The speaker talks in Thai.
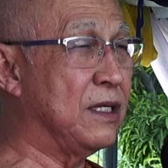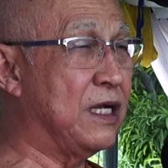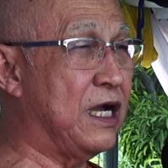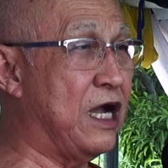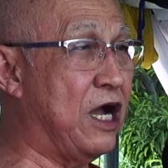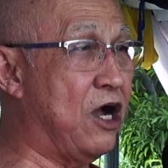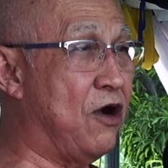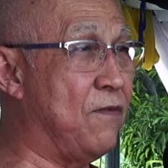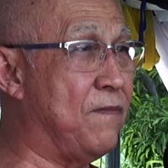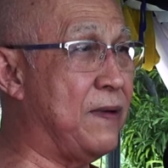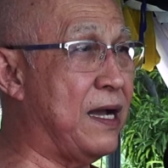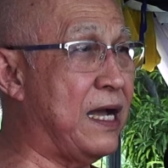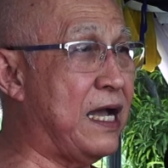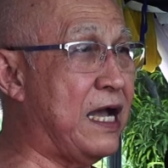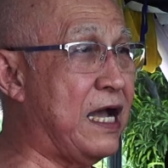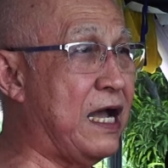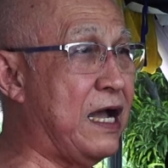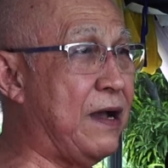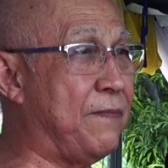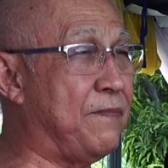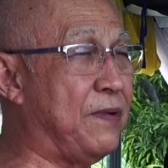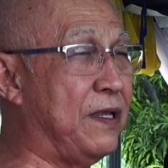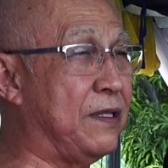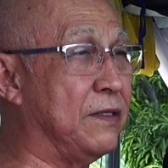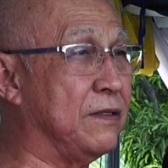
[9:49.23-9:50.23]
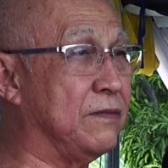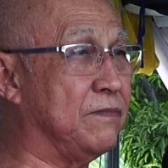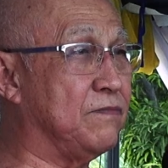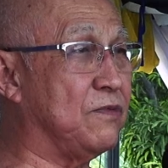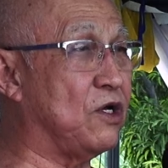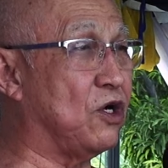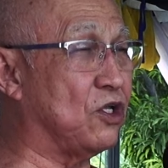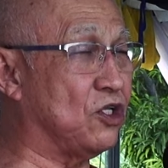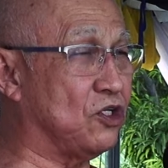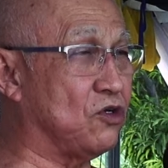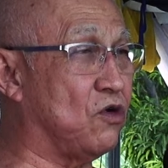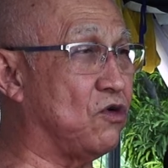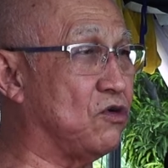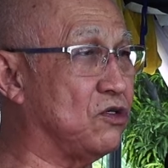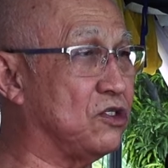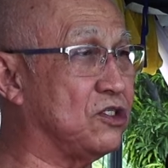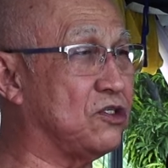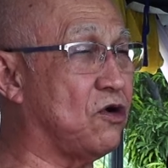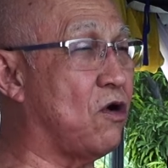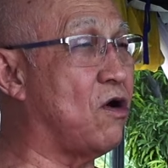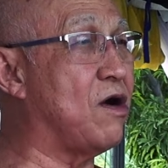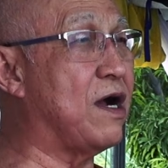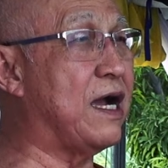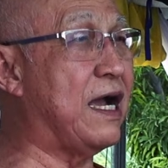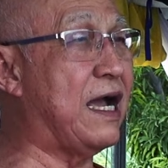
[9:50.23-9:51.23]
เข้ามาเป็นกระจก
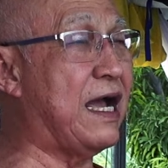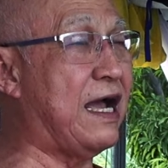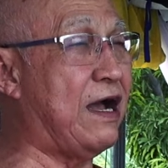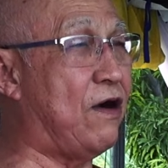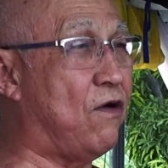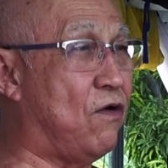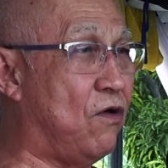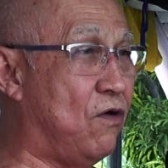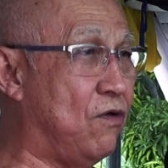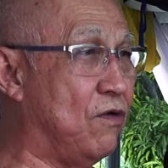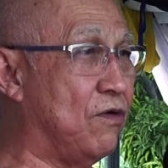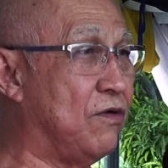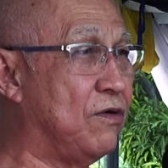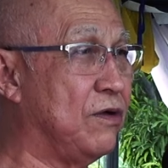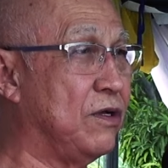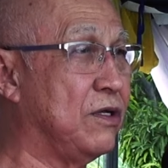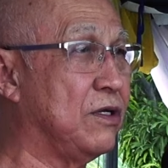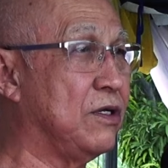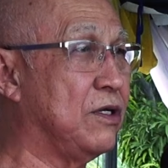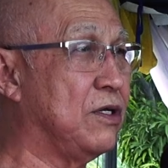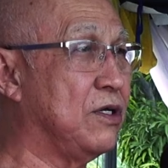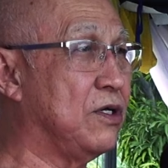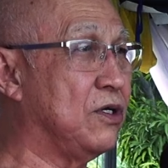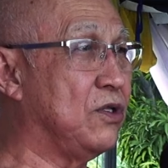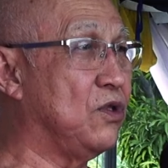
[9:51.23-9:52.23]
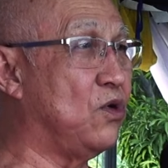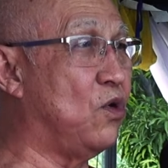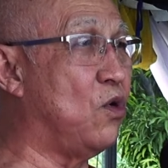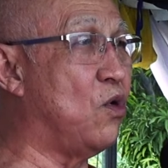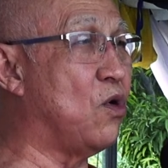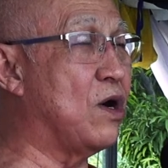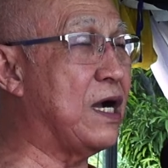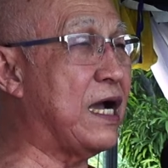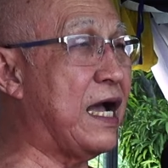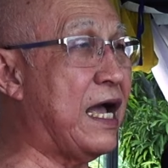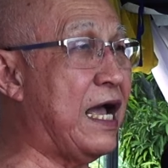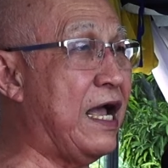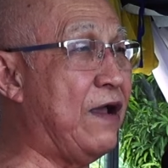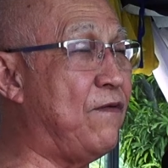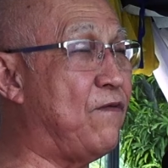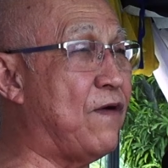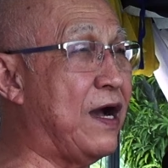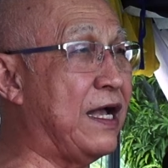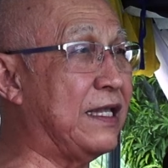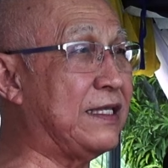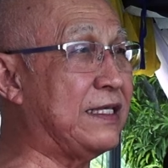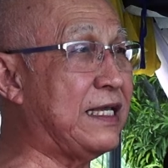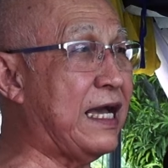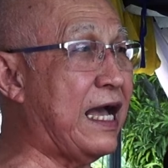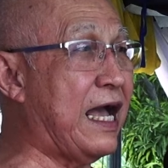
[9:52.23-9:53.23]
ส่องเงาดูกาย
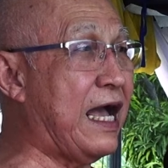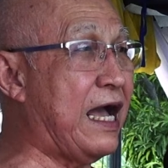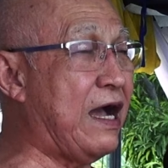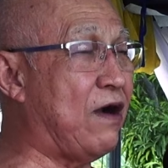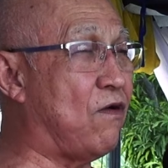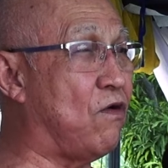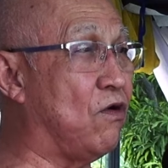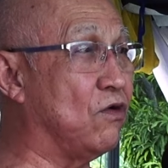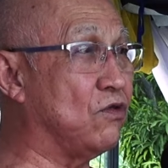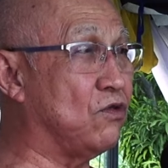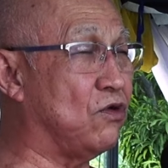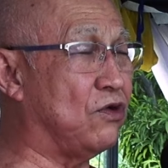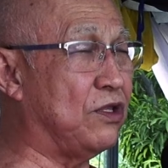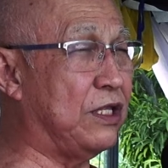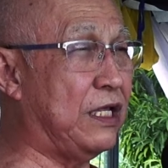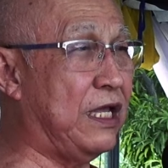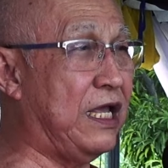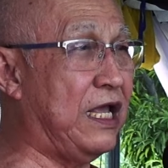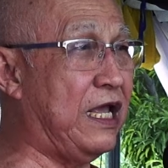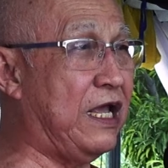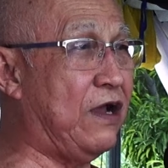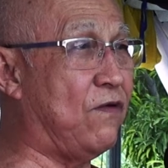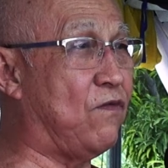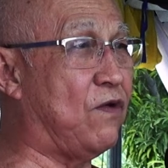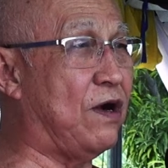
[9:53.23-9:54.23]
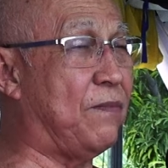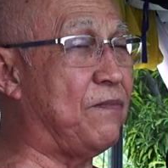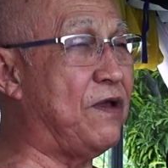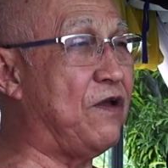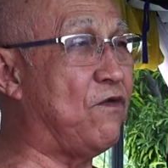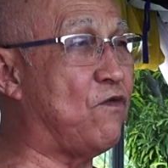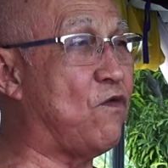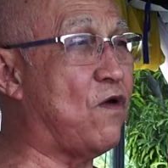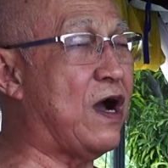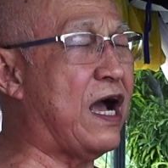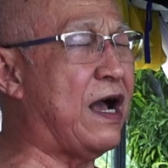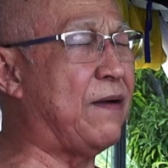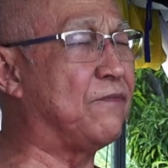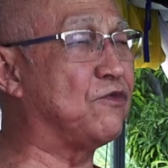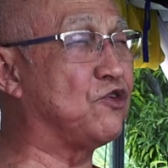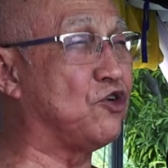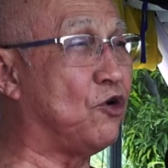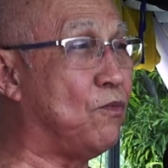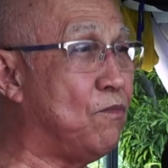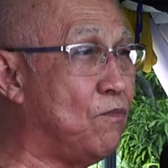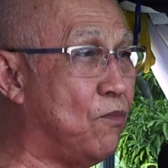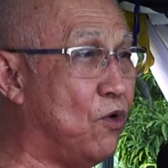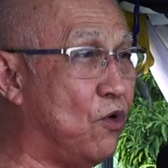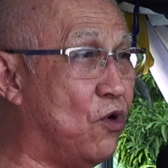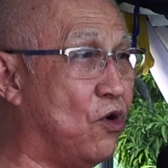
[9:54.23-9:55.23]
วาจาของตนเองว่ามีความส
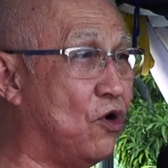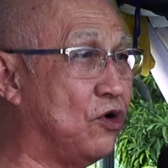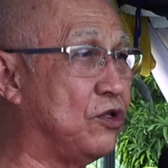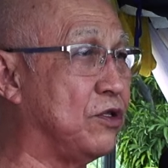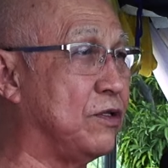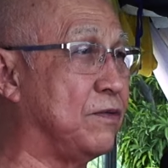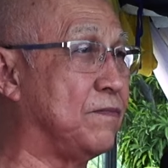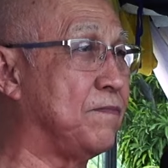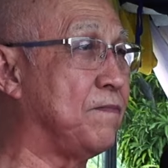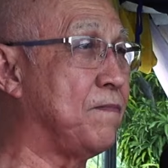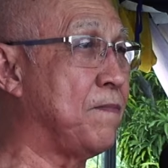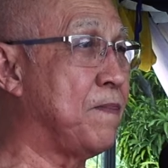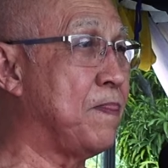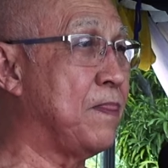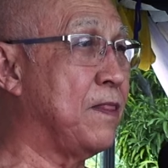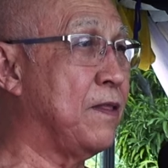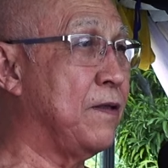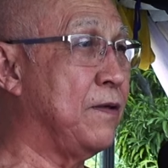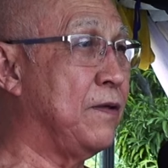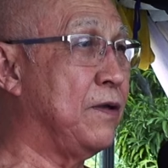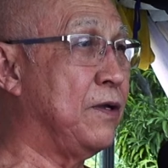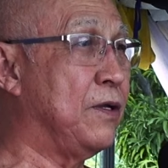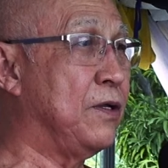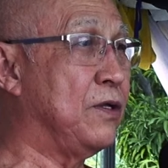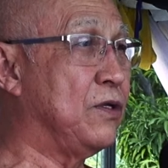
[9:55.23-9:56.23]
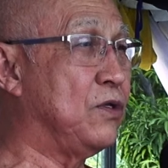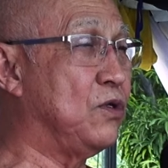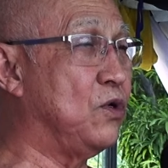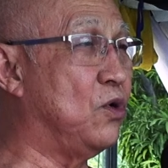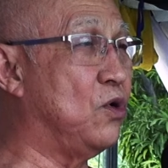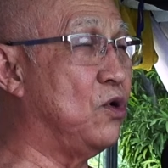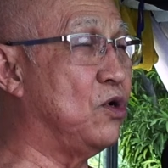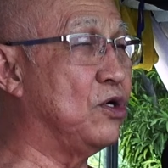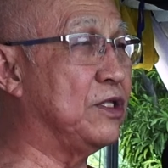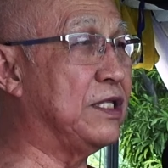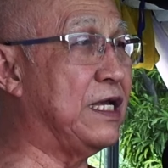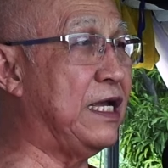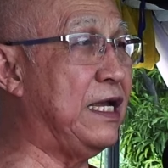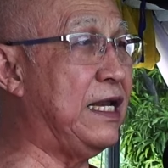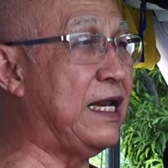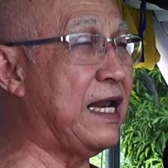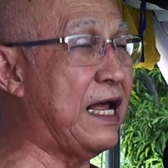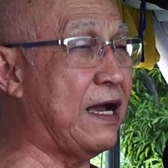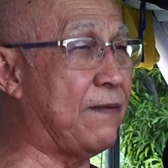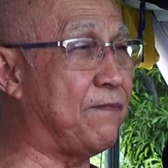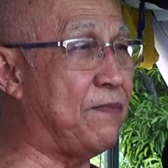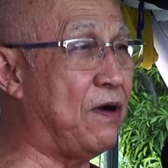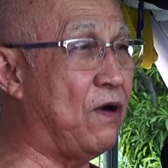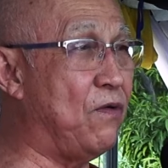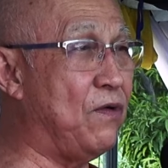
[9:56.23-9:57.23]
มบูรณ์อยู่ในห
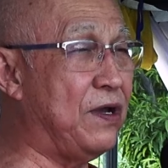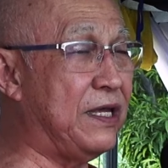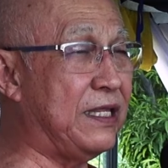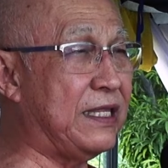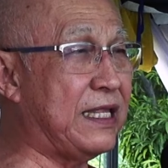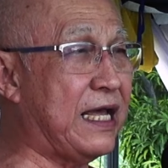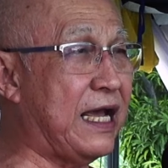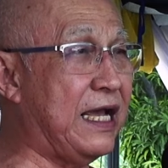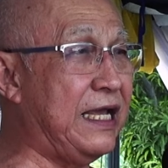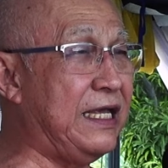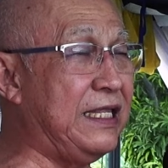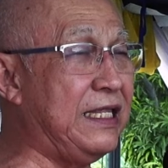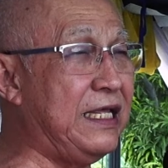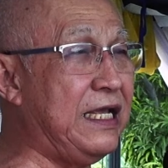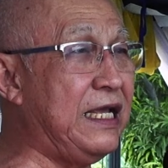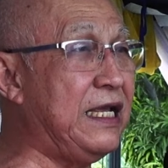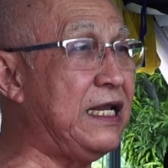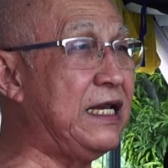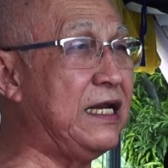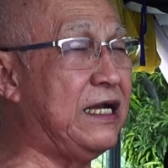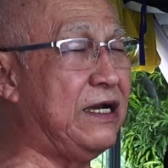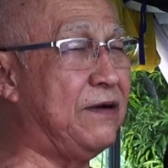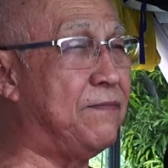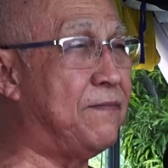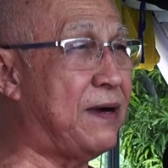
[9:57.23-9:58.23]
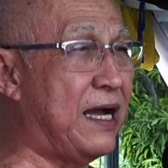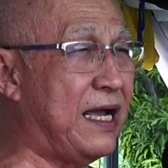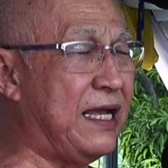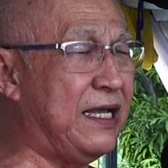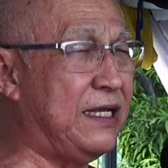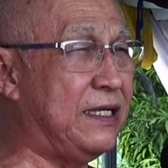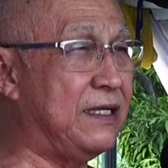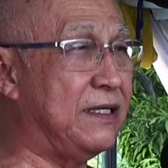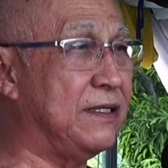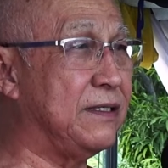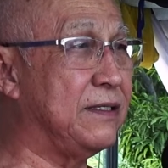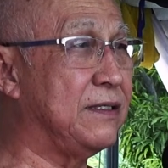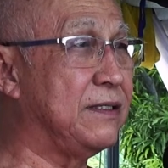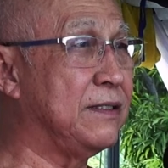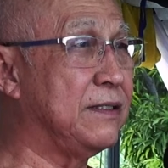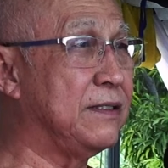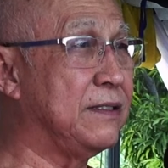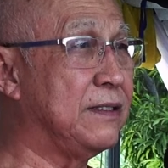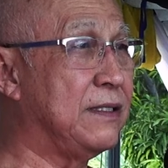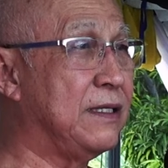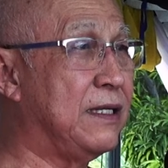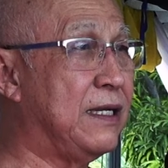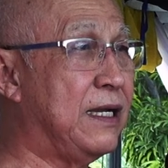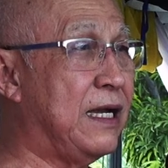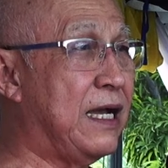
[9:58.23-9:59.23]
ลักพระวินัยนี้หรือไม่
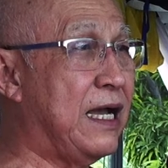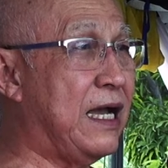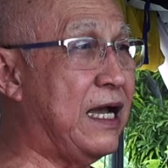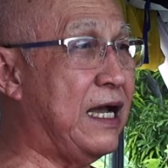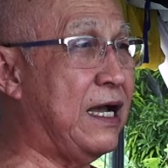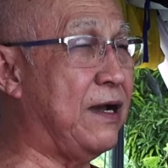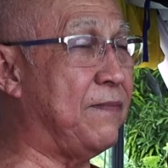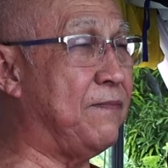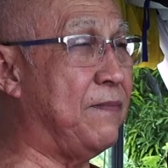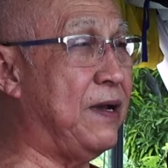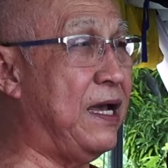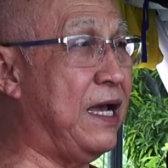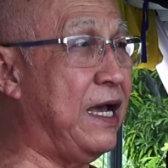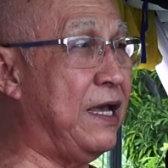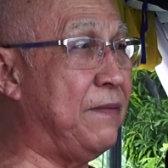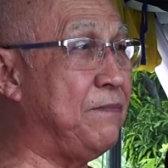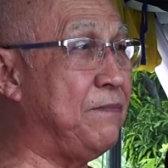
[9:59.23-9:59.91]
หากแม้